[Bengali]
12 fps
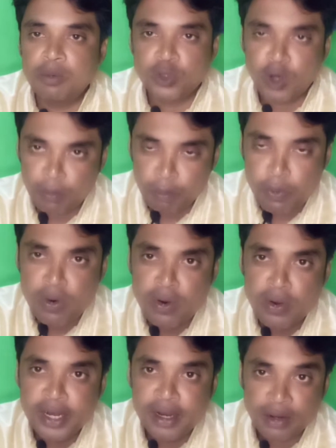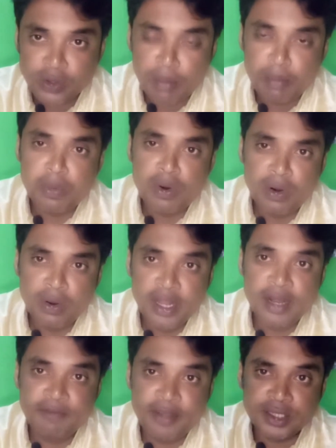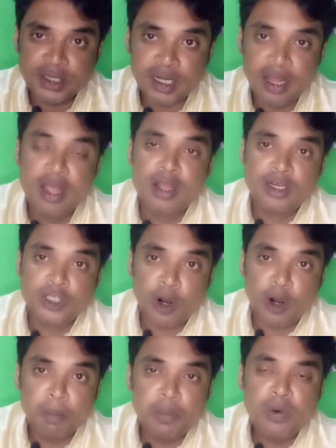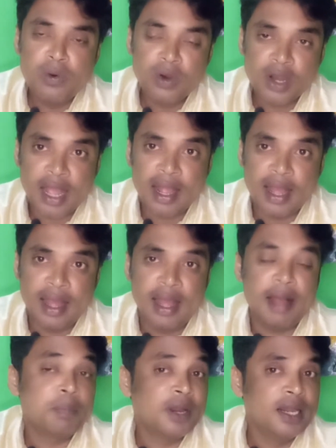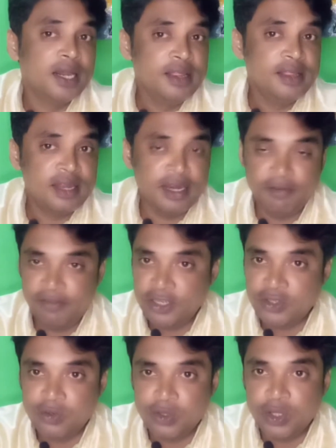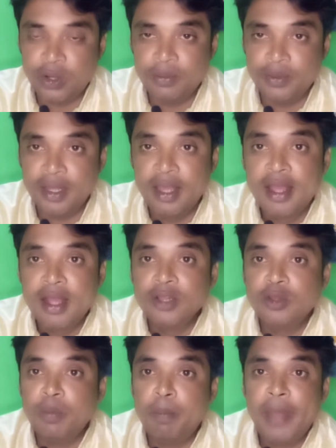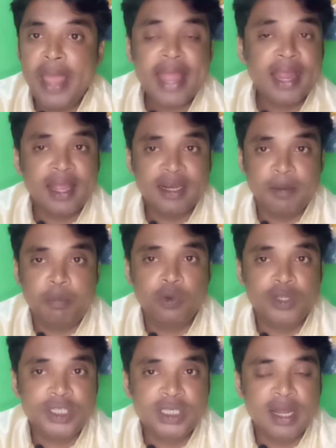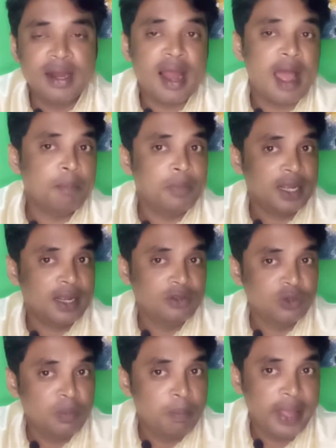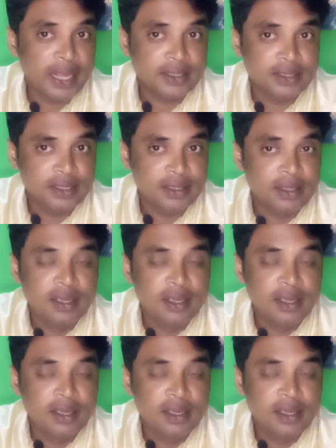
সম্পূর্ণ সম্পূর্ণ ইনভেস্ট সম্পূর্ণ টাকা আপনার নিজের ইনভেস্ট করতে হবে তো ব্যাংক একটা প্রতিষ্ঠান আপনি একজন ব্যক্তি